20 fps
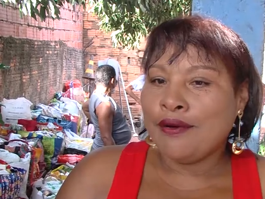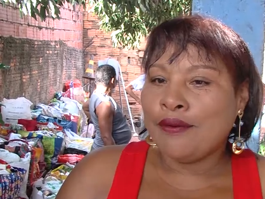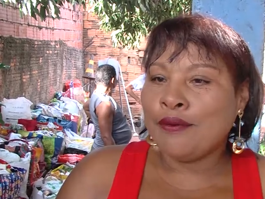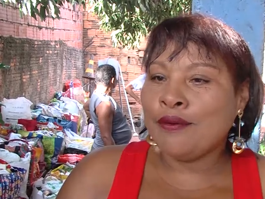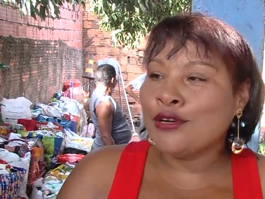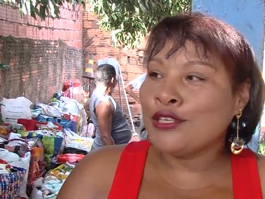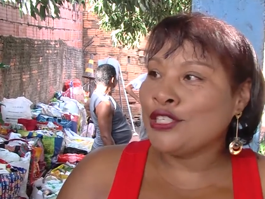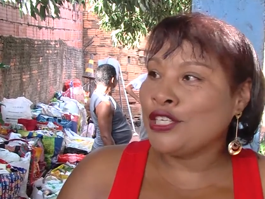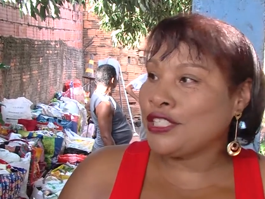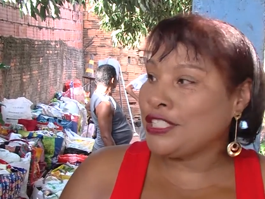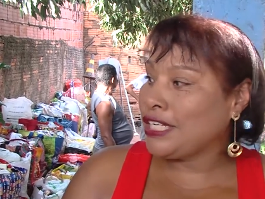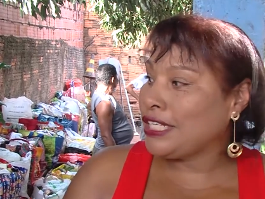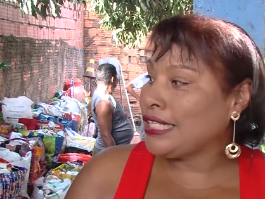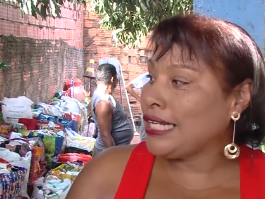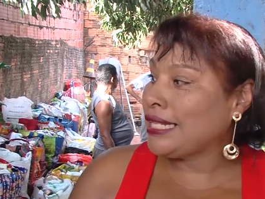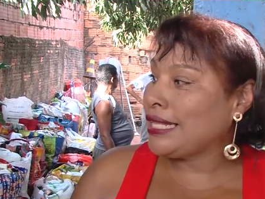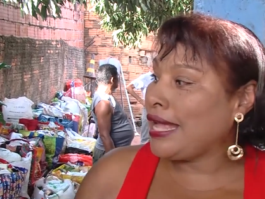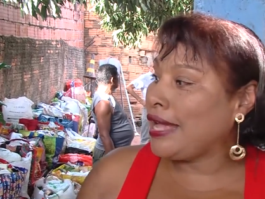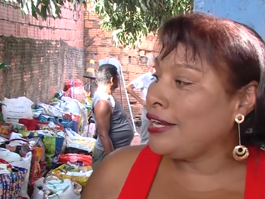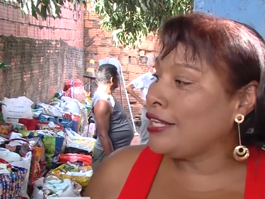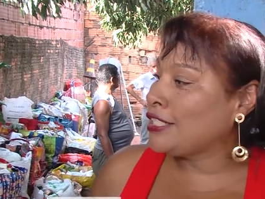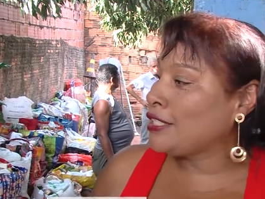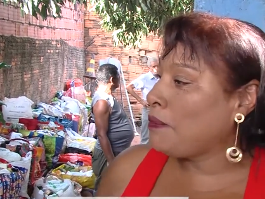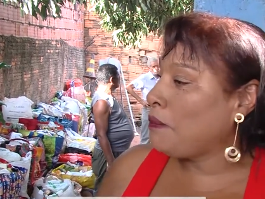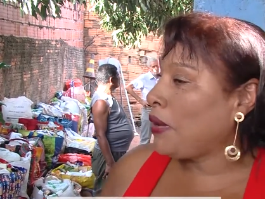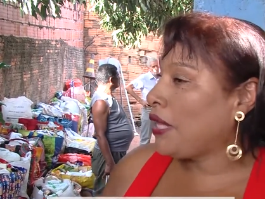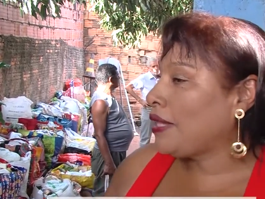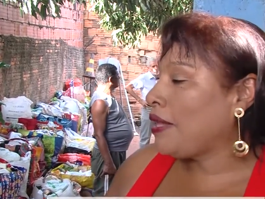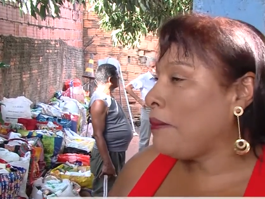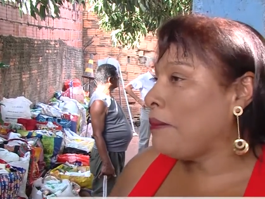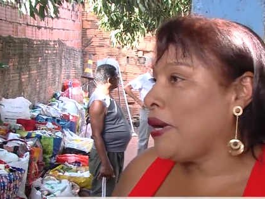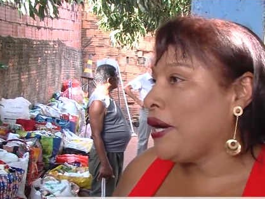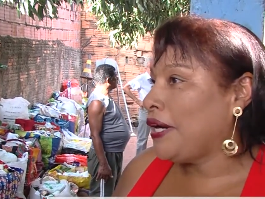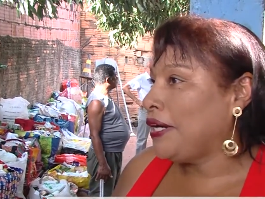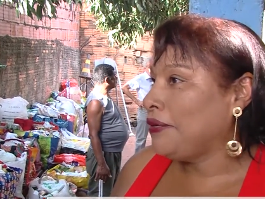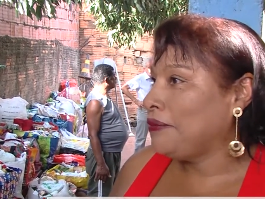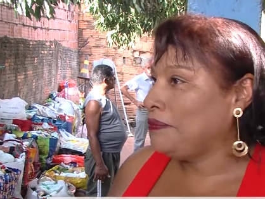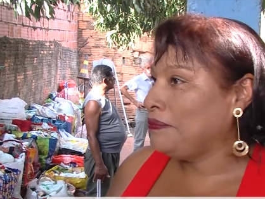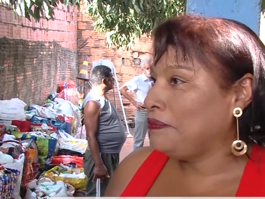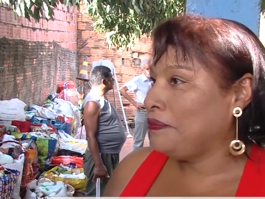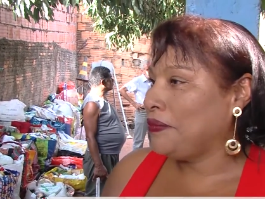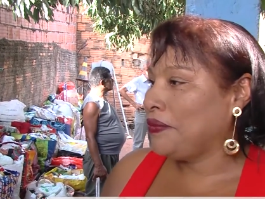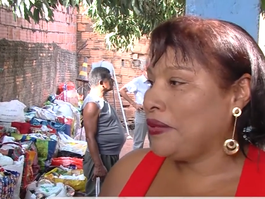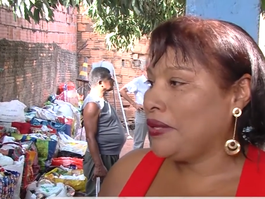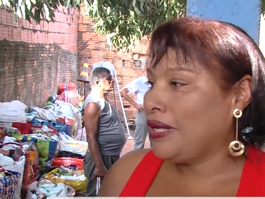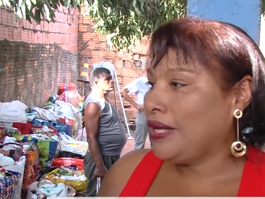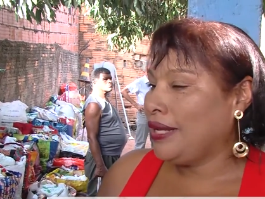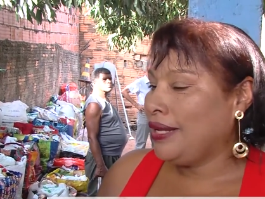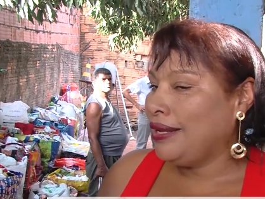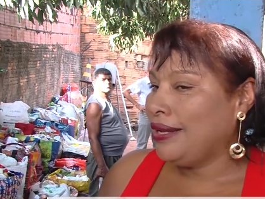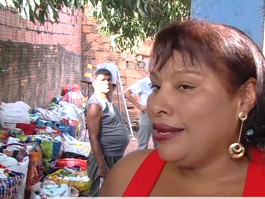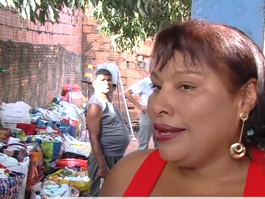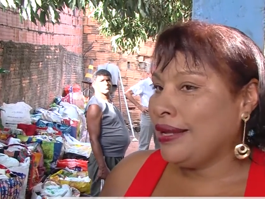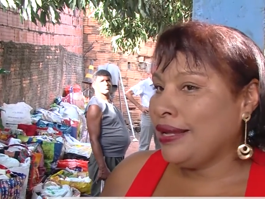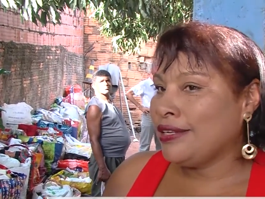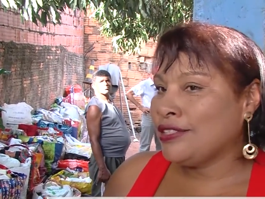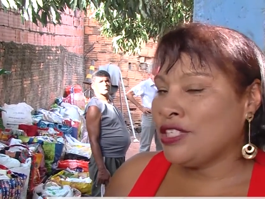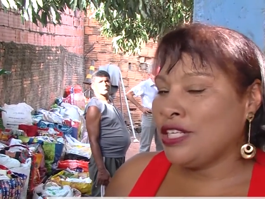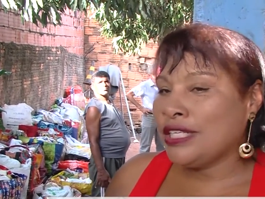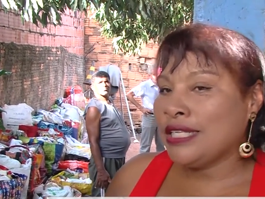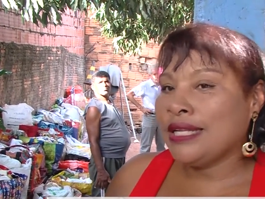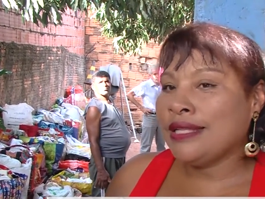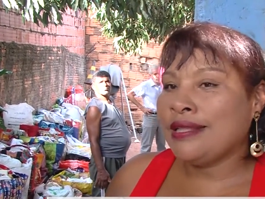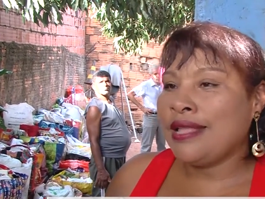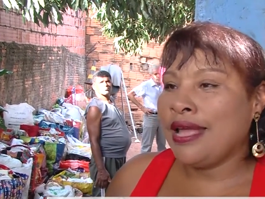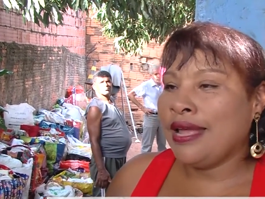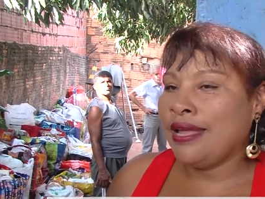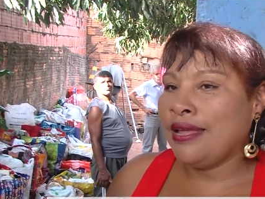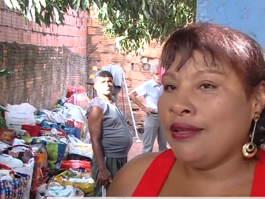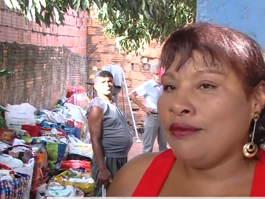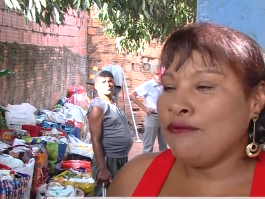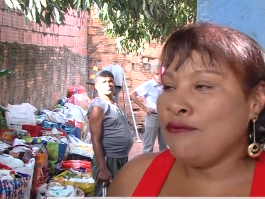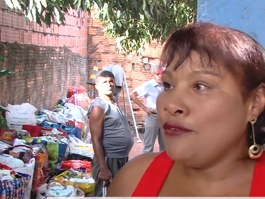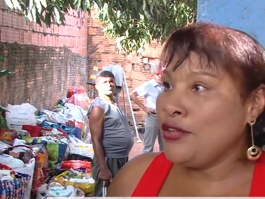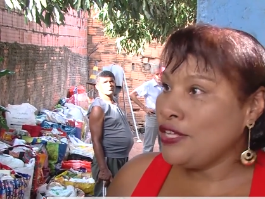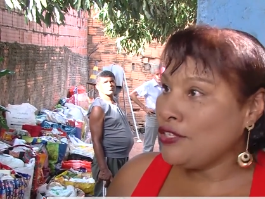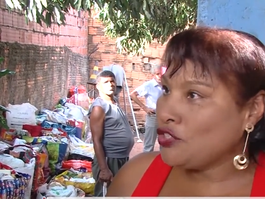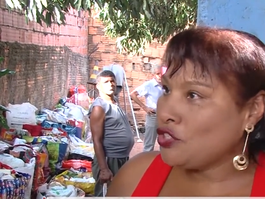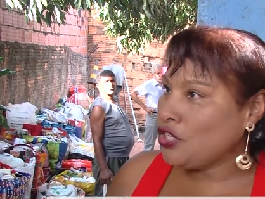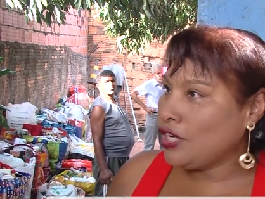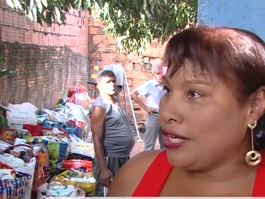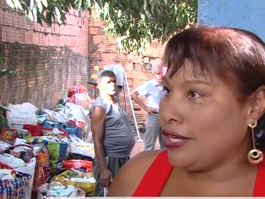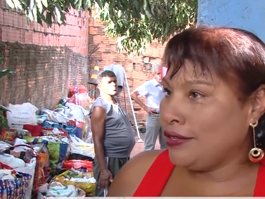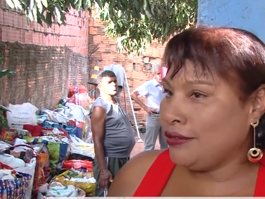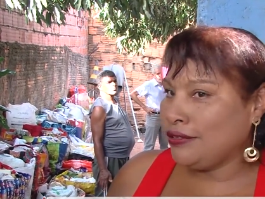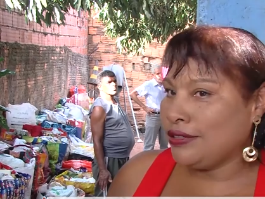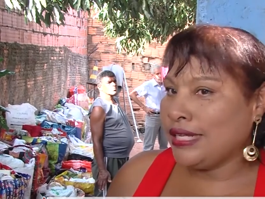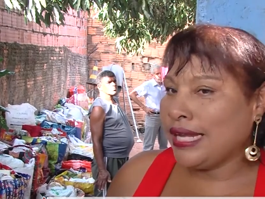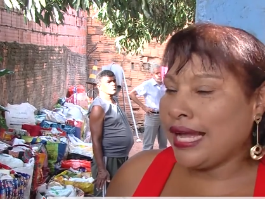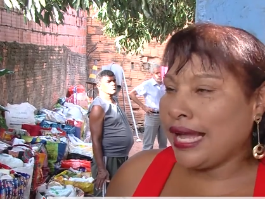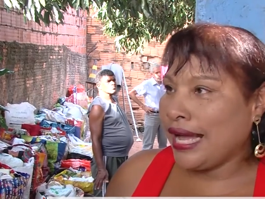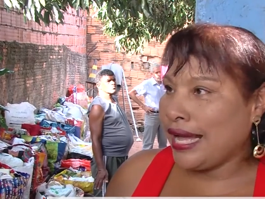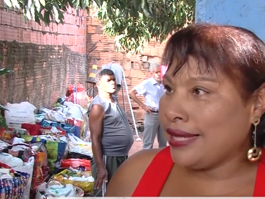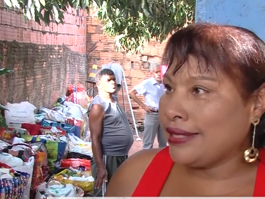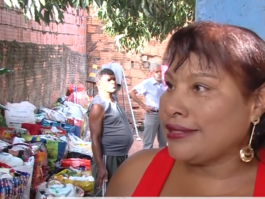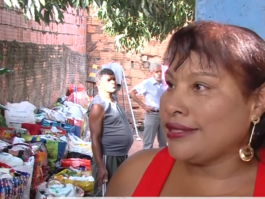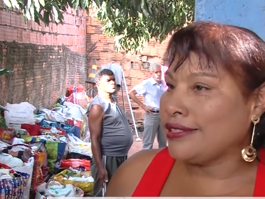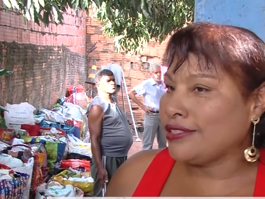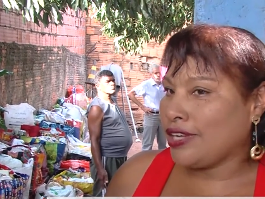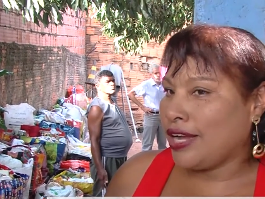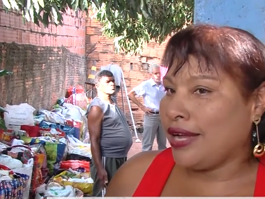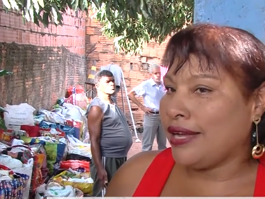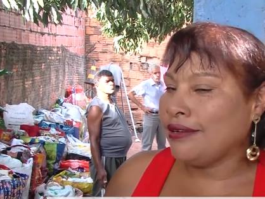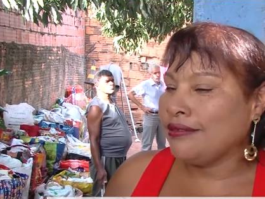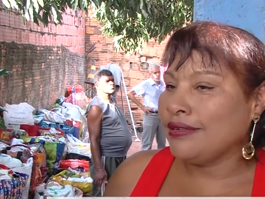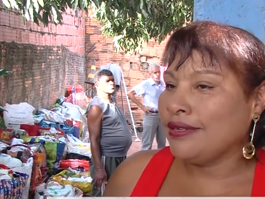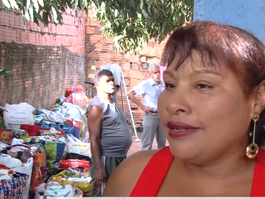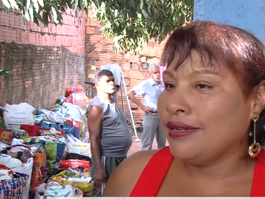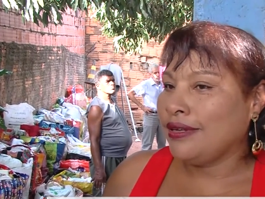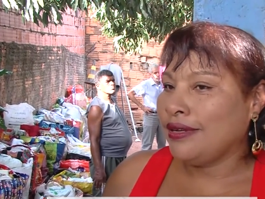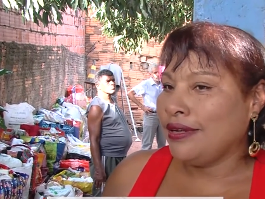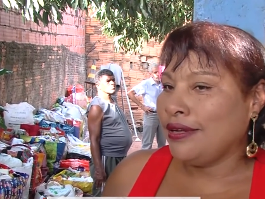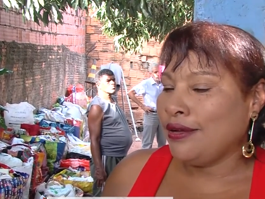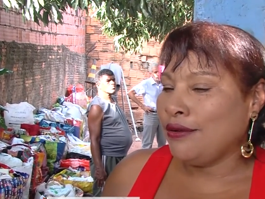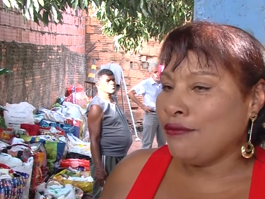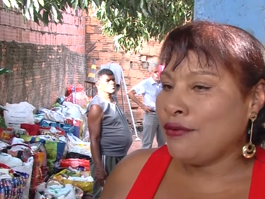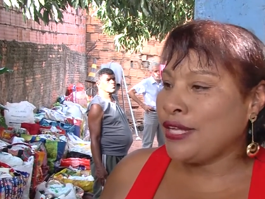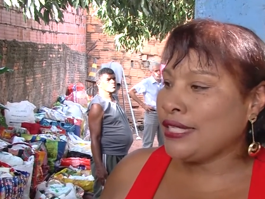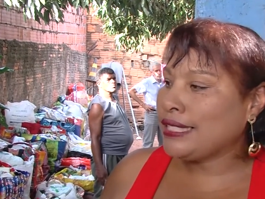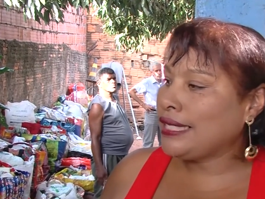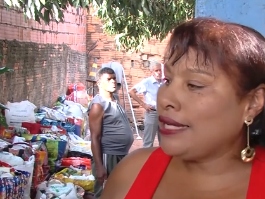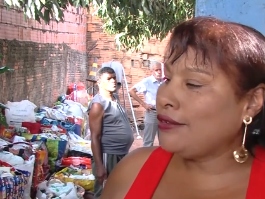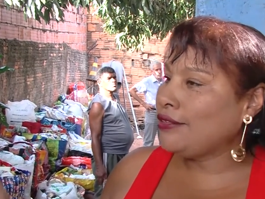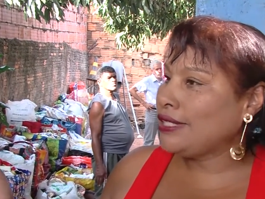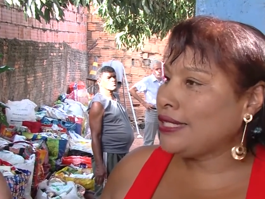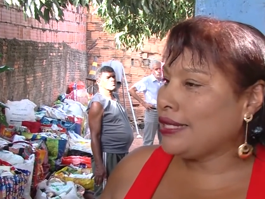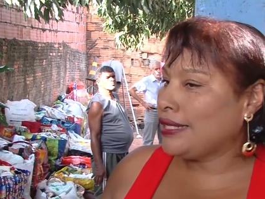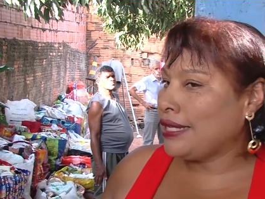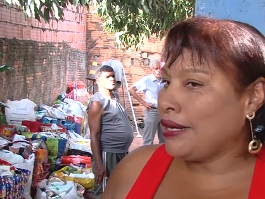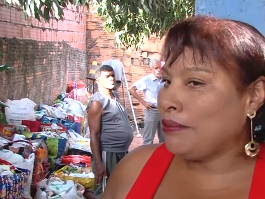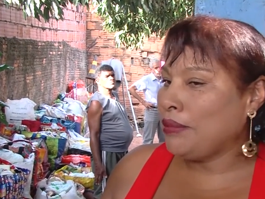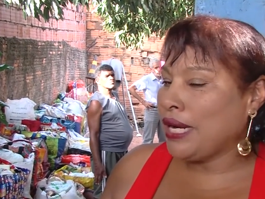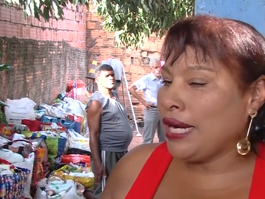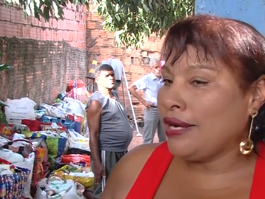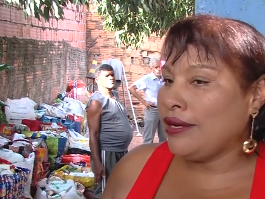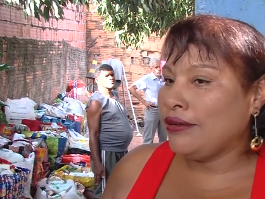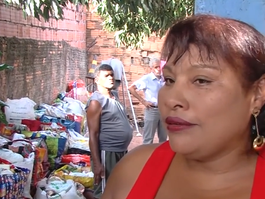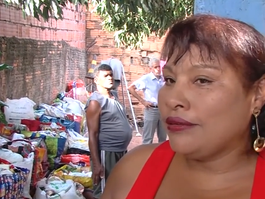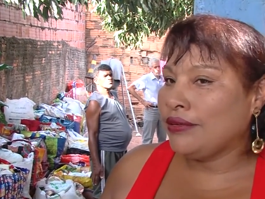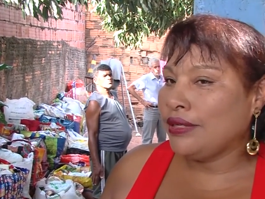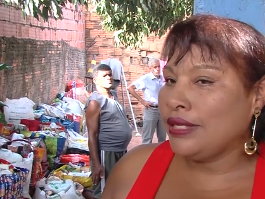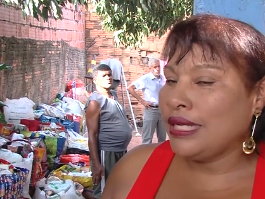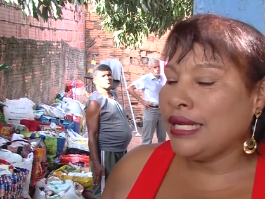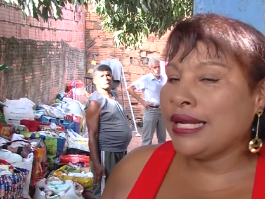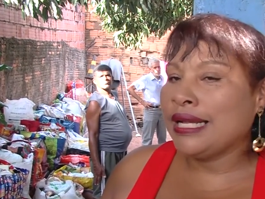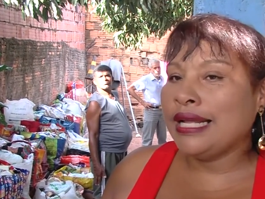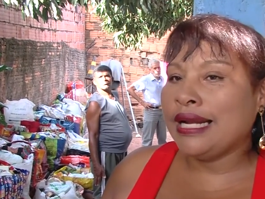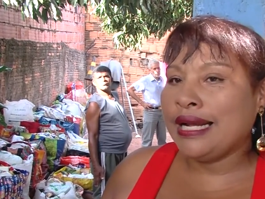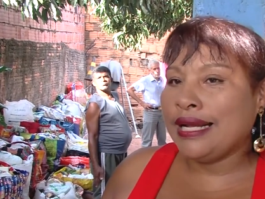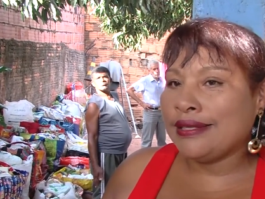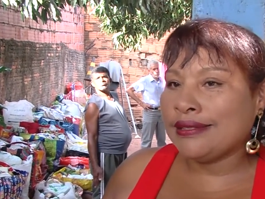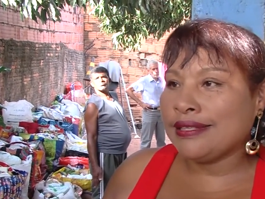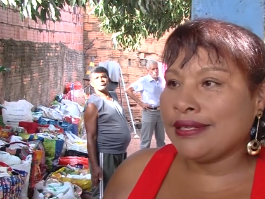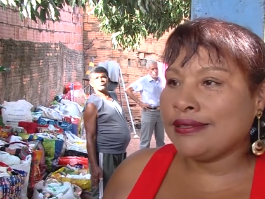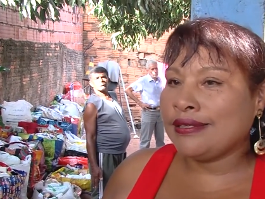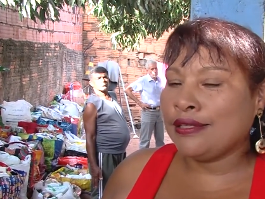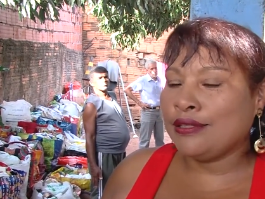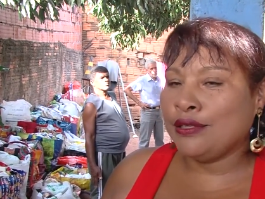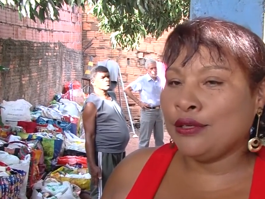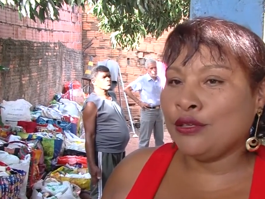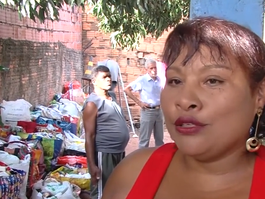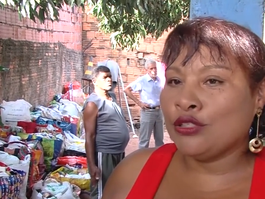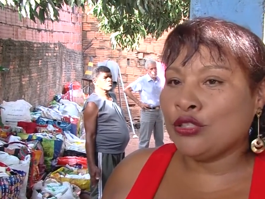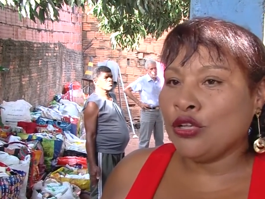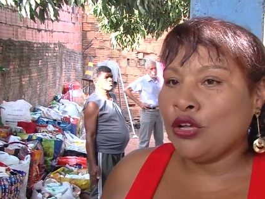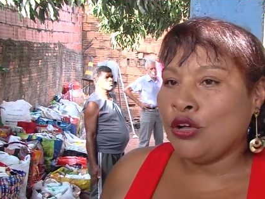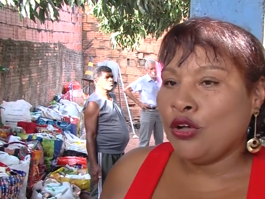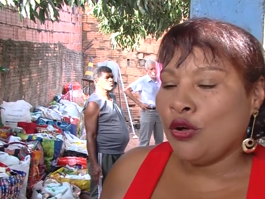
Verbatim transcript: Hoje a gente está nesse patamar, que a gente tem 20 anos de casa já, fazendo esse trabalho, e graças a Deus